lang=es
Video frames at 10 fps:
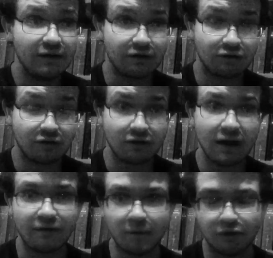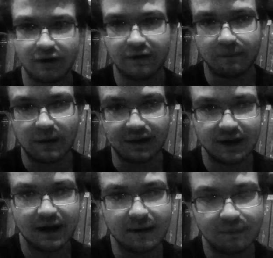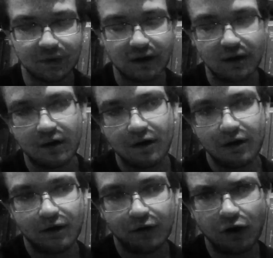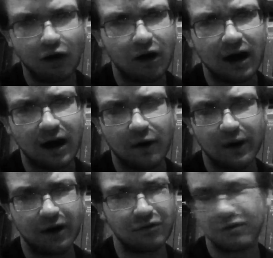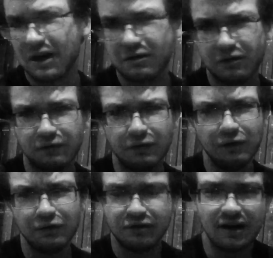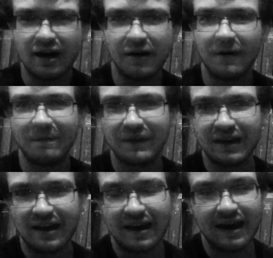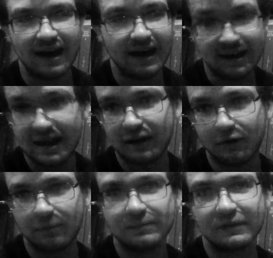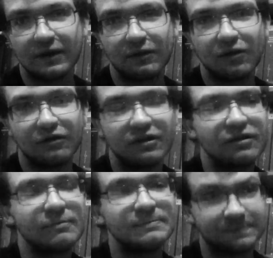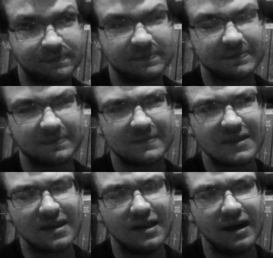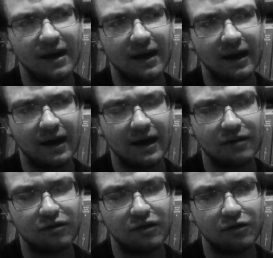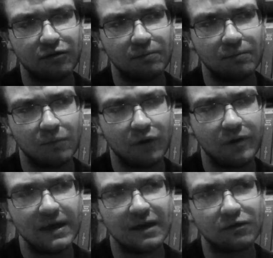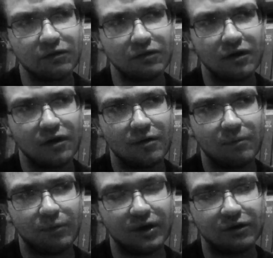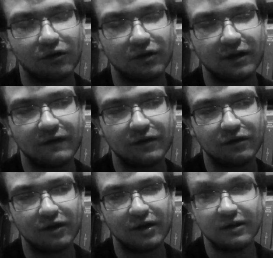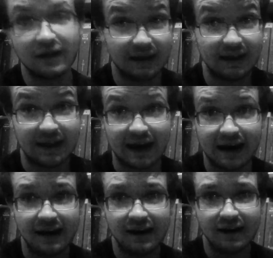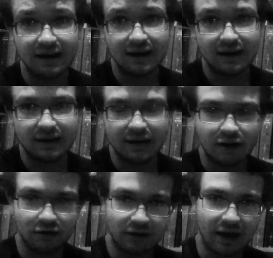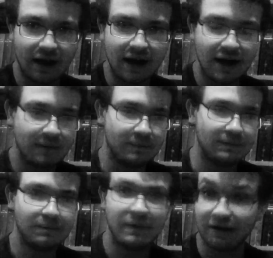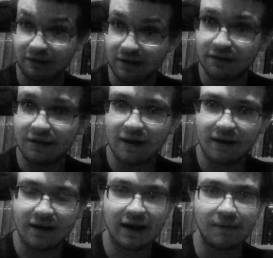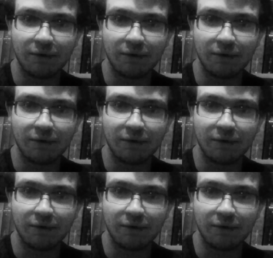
de Liberación Nacional, la famosa bandera roja o en los casos fucia eh, y negro. Entonces, eh, estos movimientos pues son defensores del ideal de que Ortega persista en el